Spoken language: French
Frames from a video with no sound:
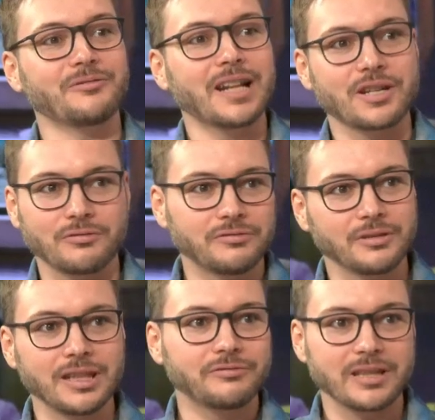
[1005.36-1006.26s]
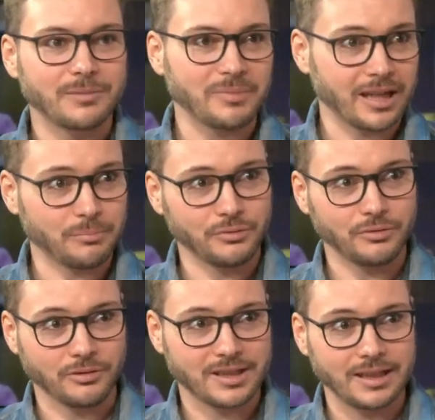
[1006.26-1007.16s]
voilà, je trouve que des fois, il se perd un
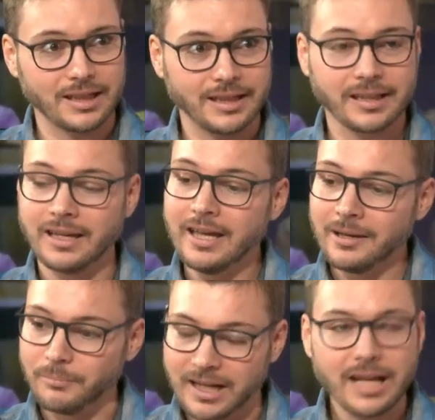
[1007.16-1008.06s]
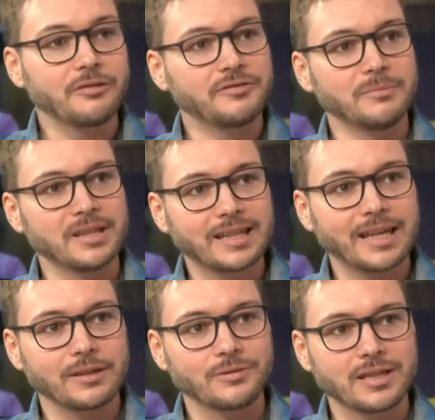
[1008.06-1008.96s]
peu dans ses délires. Mais là, le film est
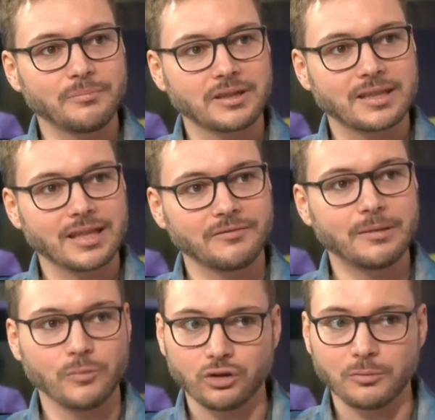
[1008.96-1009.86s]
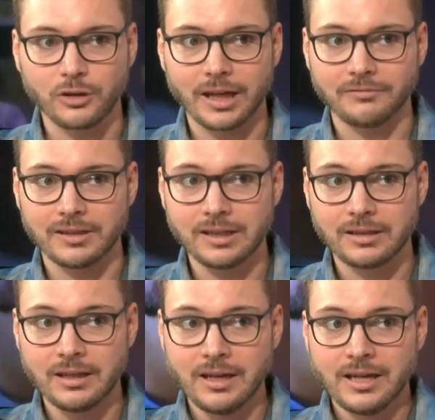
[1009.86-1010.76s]
très réussi parce que c'est un film
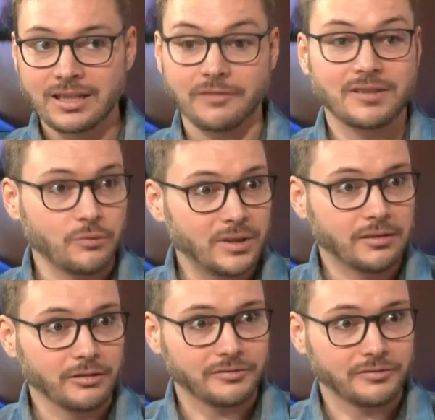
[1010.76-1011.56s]
autobiographique. Ça faisait huit ans en